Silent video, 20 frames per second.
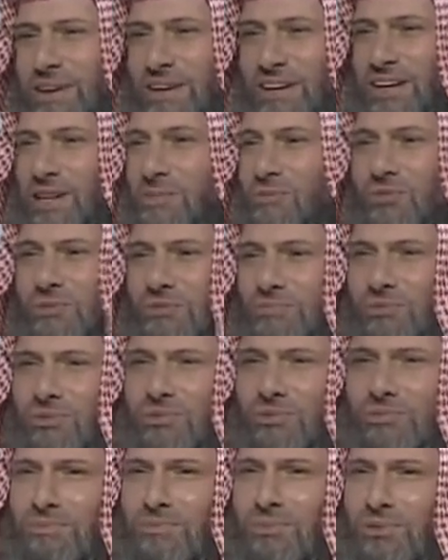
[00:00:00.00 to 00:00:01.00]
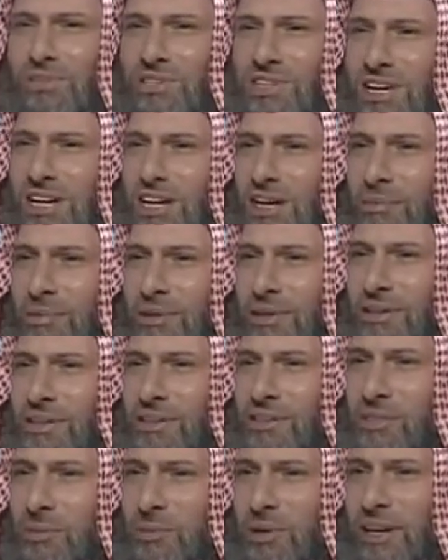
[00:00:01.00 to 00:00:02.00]
يعني مو مو مو صعب
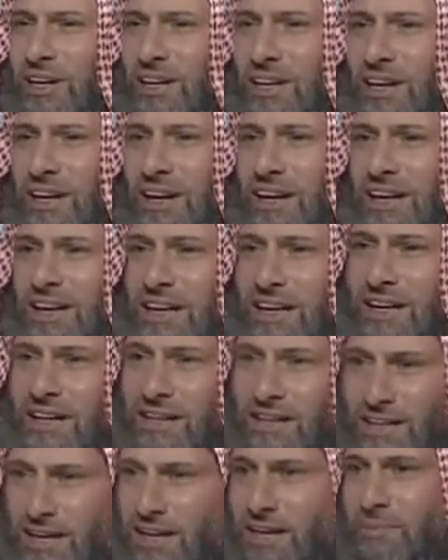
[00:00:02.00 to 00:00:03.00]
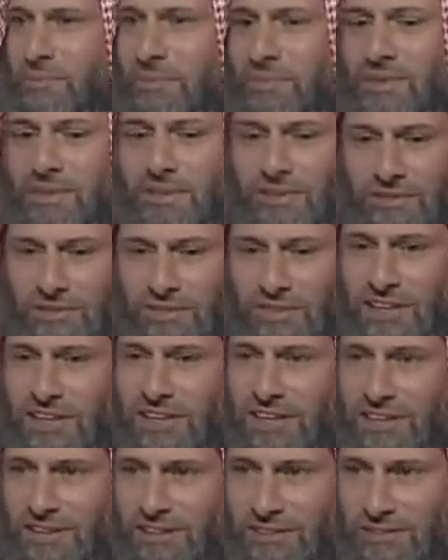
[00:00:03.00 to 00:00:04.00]
سبحان الله نعم
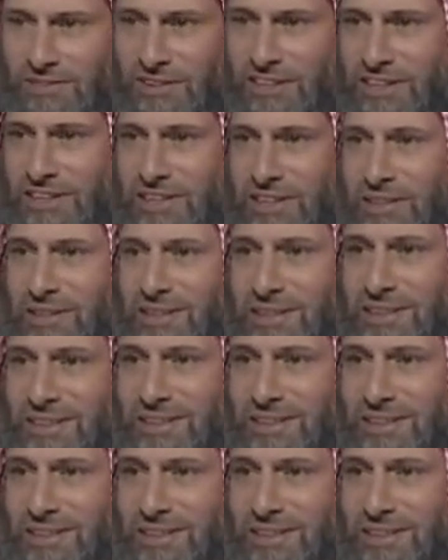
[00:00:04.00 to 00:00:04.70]
في فرق